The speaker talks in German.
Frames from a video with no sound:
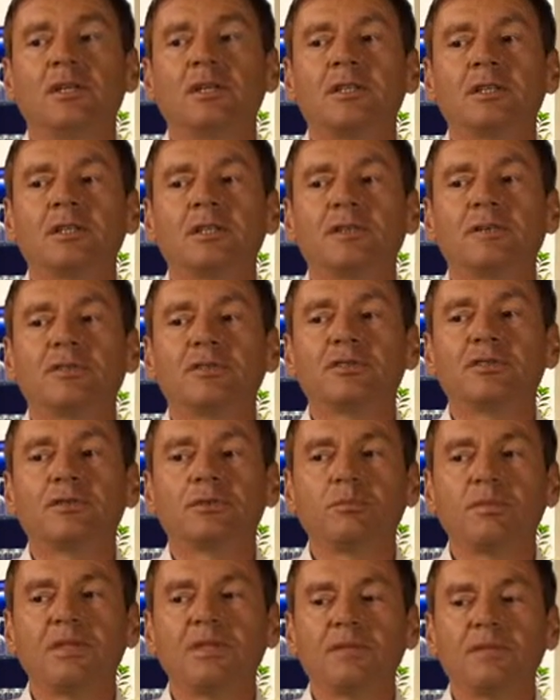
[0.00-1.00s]
was
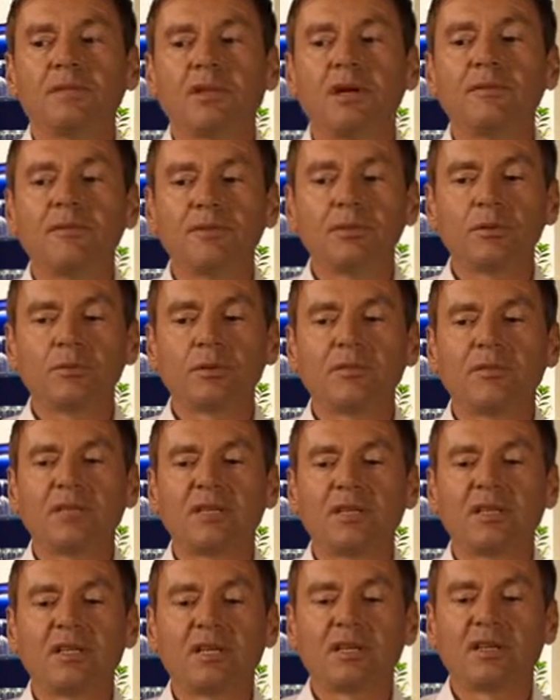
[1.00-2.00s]
nun mit aufgenommen wird
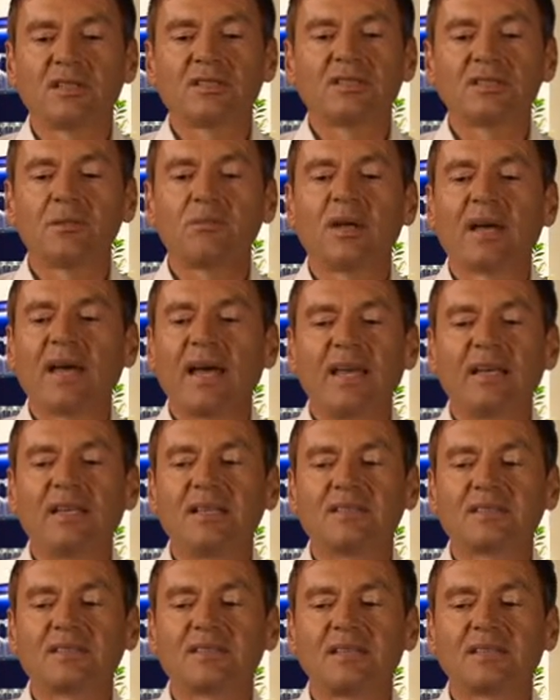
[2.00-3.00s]
in den ganzen Bereich,
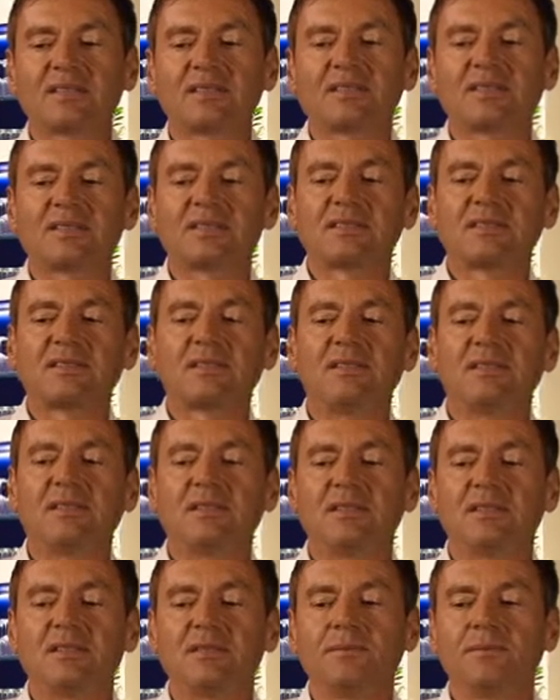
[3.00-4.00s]
ist das, dass
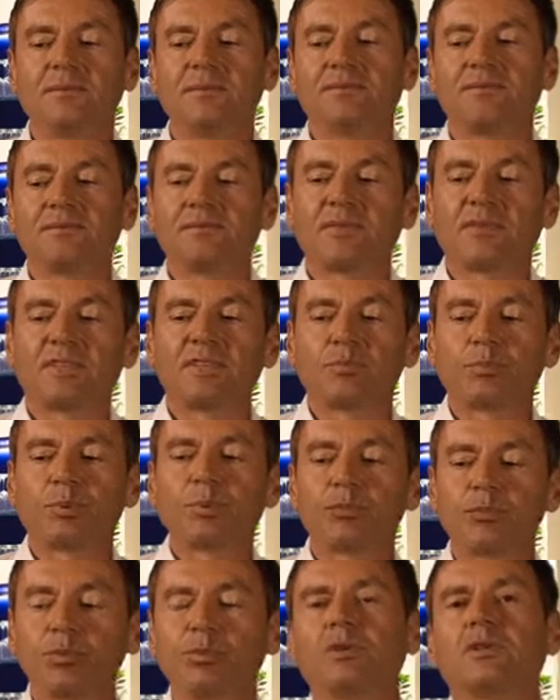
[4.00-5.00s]
die, das
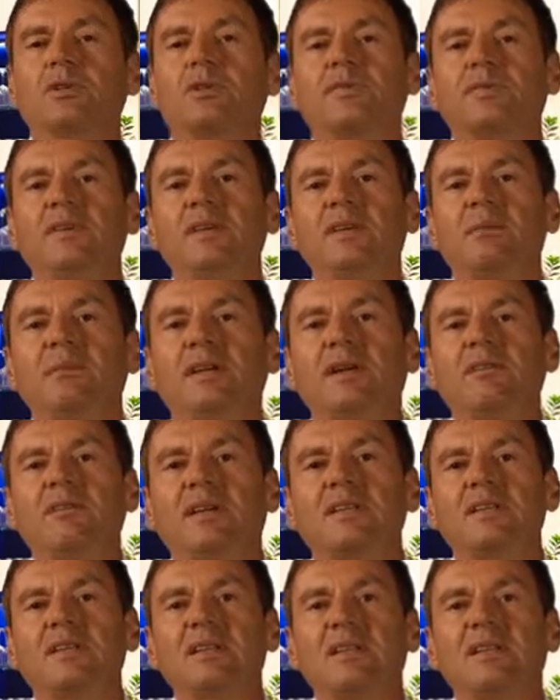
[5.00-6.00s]
Produkt der Firma eine
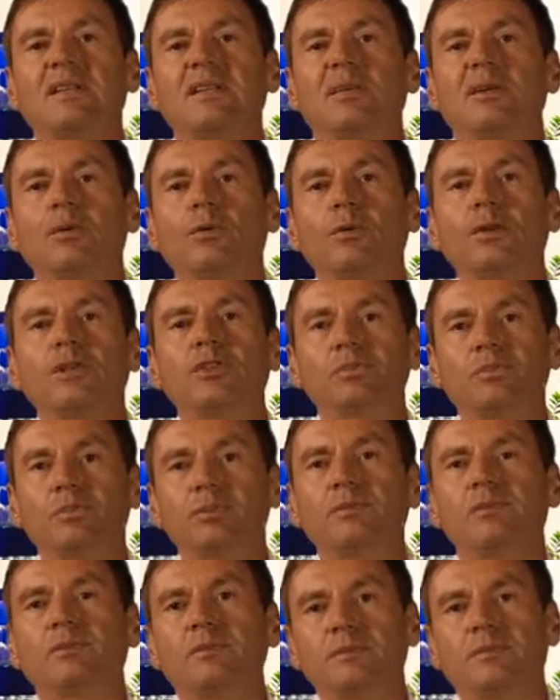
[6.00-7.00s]
wesentliche Rolle
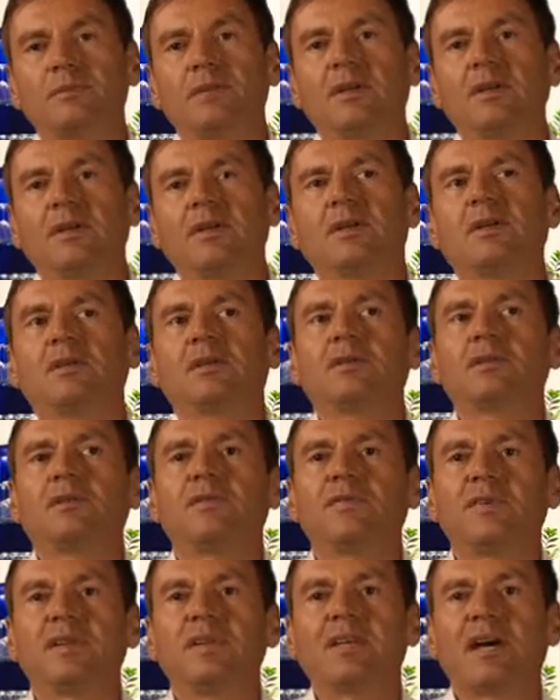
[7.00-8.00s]
spielt also ich
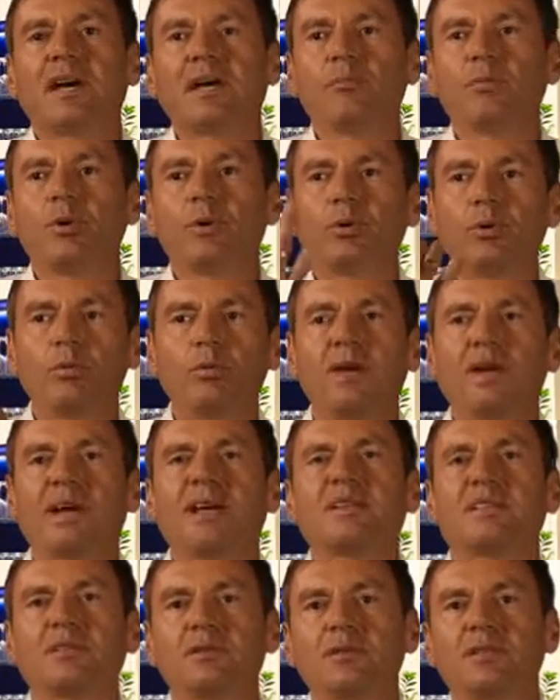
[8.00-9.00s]
finde, auch im
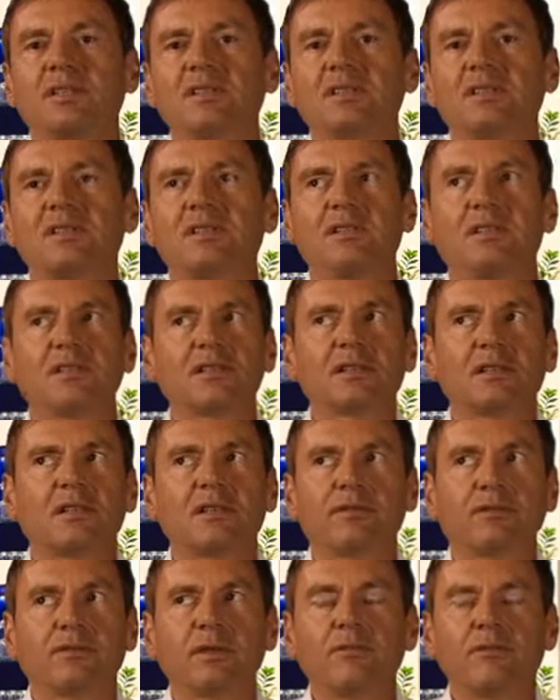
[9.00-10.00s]
Bürobereich soll das in irgendeiner
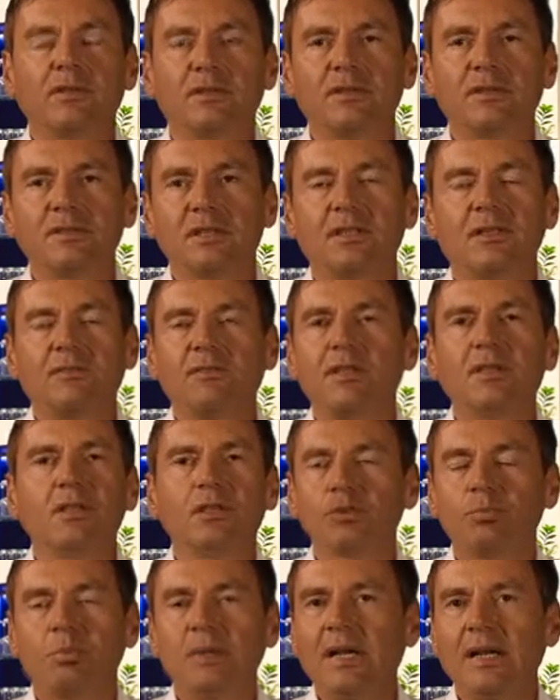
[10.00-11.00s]
Form sich
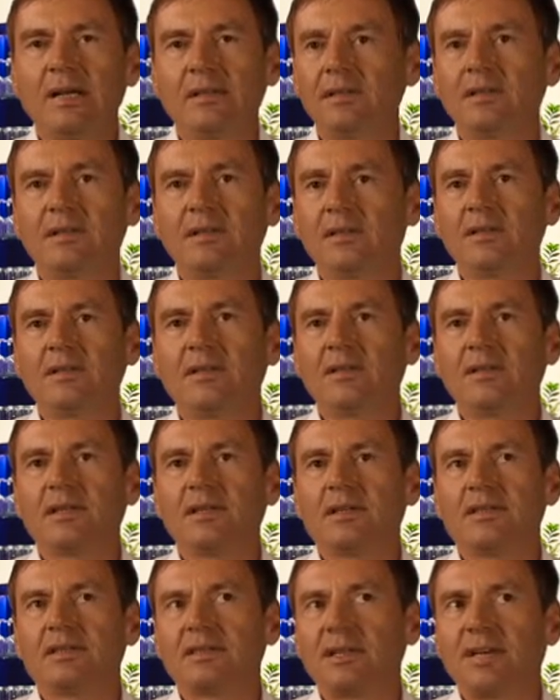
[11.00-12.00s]
widerspiegeln,
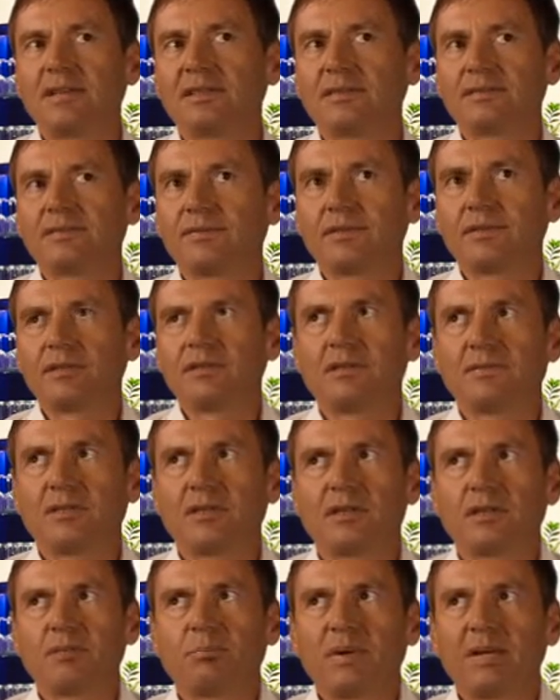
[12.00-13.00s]
und sei es von
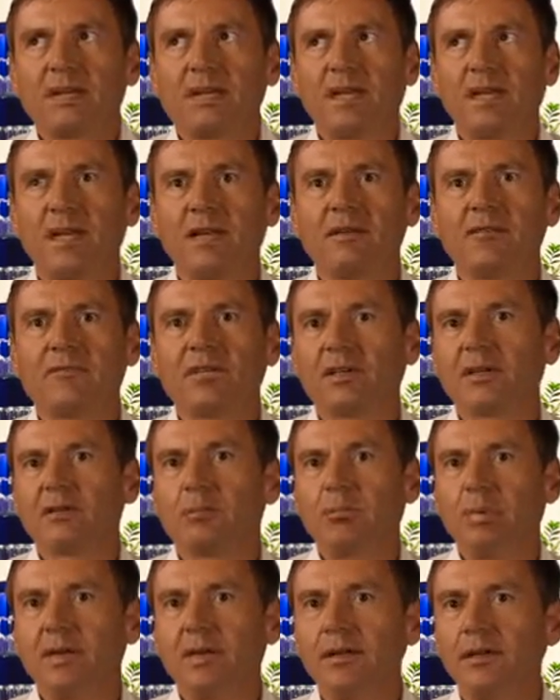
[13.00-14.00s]
Wandpanelen,
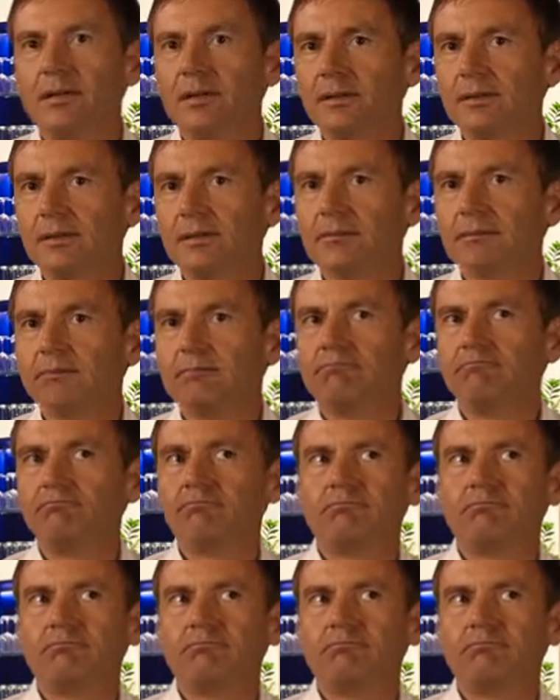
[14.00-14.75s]
Wandbildern,